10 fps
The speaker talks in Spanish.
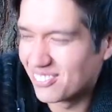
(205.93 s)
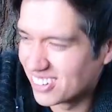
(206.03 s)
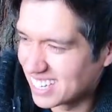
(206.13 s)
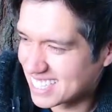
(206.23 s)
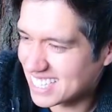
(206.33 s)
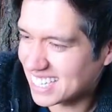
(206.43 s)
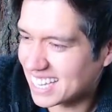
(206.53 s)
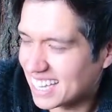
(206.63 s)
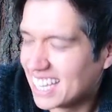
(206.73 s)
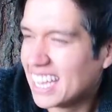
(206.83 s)
Como les
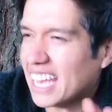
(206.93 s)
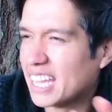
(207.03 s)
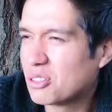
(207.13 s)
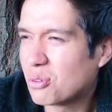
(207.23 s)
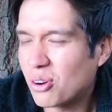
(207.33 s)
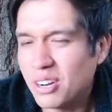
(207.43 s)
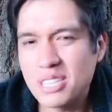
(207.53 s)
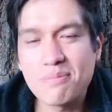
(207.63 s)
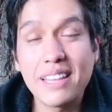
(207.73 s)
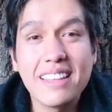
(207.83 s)
dije, en
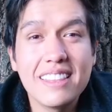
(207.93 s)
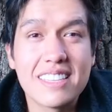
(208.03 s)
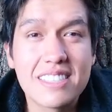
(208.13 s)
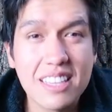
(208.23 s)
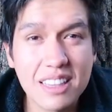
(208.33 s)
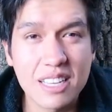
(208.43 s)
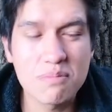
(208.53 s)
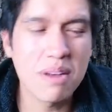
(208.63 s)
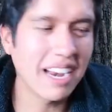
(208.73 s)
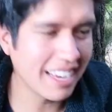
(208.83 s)
turrones venden
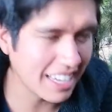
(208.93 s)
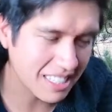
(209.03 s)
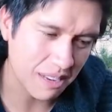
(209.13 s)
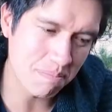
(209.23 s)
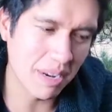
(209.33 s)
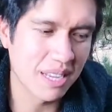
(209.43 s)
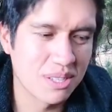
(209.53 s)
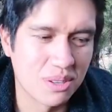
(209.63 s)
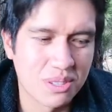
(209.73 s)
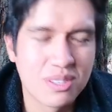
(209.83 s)
distintas marcas y
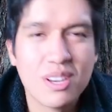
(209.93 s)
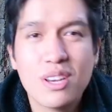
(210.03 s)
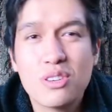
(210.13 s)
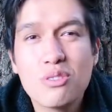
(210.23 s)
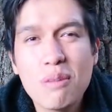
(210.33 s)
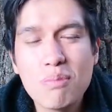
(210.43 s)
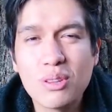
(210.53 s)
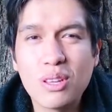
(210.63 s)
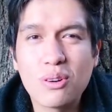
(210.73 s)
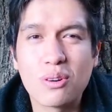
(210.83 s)
precios. Yo he
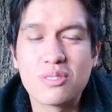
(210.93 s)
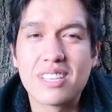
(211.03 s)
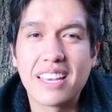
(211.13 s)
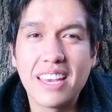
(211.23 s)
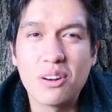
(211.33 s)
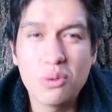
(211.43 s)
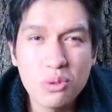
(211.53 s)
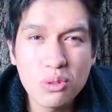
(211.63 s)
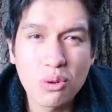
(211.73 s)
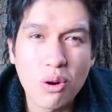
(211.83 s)
podido conseguir
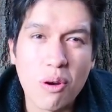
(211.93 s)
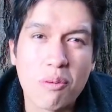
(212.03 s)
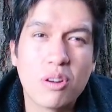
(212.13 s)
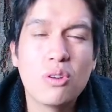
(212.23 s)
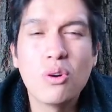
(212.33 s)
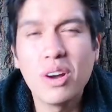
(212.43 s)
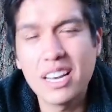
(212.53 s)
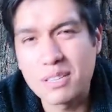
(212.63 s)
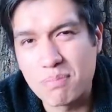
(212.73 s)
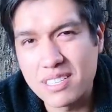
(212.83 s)
un turrón, no
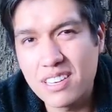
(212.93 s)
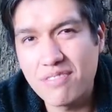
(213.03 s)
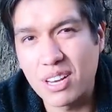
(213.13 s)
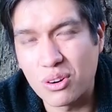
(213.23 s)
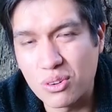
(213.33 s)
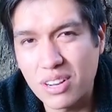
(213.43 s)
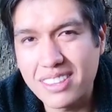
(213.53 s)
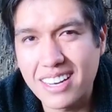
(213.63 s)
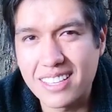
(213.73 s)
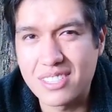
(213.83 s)
el específico, no
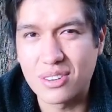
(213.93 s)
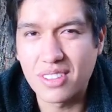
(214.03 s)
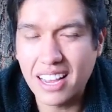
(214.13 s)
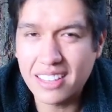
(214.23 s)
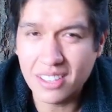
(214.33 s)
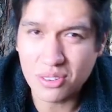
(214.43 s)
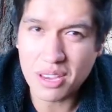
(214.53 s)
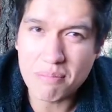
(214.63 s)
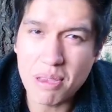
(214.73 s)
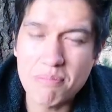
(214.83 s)
el tradicional de
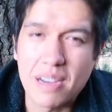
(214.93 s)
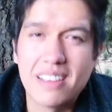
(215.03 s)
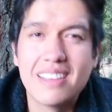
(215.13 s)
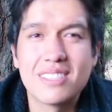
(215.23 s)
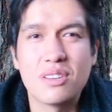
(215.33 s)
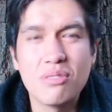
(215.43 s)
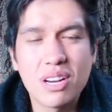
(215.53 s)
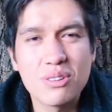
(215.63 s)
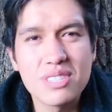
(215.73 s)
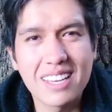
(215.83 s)
Doña Pepa, sino
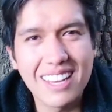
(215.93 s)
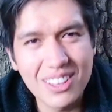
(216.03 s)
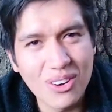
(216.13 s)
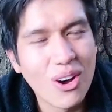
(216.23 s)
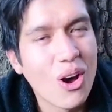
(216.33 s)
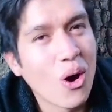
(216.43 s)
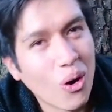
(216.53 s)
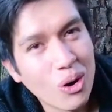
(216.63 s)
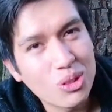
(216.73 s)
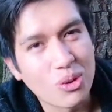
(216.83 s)
he conseguido
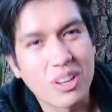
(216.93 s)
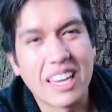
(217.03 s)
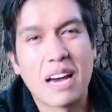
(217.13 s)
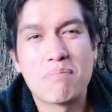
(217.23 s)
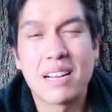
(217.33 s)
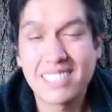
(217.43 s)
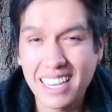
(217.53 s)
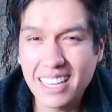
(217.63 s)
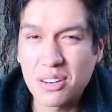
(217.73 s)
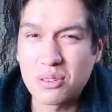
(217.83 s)
otro que a
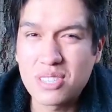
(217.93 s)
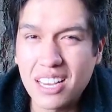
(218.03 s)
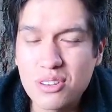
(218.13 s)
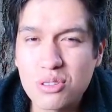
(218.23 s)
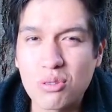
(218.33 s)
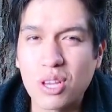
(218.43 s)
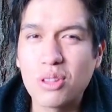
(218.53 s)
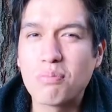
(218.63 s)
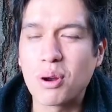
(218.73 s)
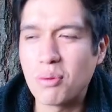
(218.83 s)
pasar de los años lo he
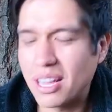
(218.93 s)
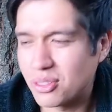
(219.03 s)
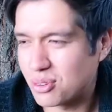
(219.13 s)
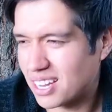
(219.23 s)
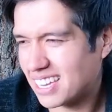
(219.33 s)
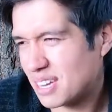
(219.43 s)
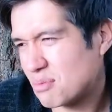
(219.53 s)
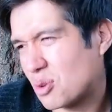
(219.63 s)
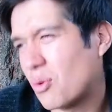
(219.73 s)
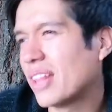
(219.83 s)
ido probando, ya
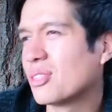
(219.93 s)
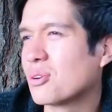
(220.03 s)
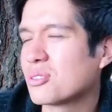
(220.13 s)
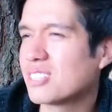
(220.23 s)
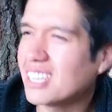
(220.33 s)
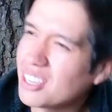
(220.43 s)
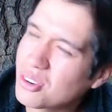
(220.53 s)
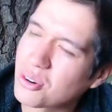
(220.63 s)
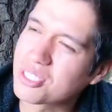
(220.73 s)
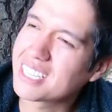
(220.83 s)
llevo cuánto,
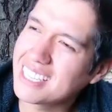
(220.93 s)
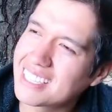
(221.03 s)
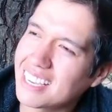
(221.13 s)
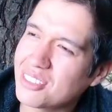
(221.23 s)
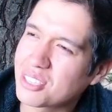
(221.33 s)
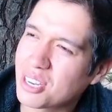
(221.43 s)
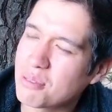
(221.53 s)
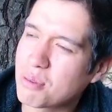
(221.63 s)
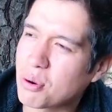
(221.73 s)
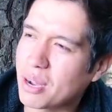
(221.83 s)
5, 6 años
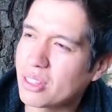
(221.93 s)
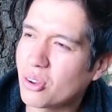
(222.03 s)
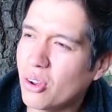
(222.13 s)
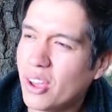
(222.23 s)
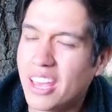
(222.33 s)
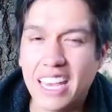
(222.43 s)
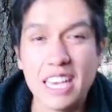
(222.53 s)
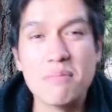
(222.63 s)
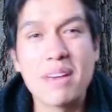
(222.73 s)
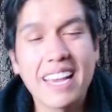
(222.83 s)
creo probándolo
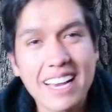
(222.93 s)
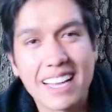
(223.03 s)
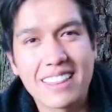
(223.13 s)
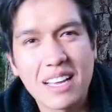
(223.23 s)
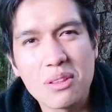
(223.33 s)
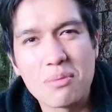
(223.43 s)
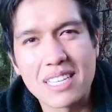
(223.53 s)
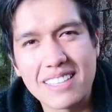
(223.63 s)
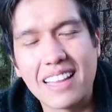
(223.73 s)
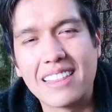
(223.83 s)
y me ha encantado
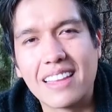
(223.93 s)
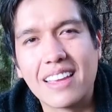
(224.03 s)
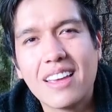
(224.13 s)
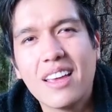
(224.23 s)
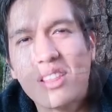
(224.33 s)
bastante.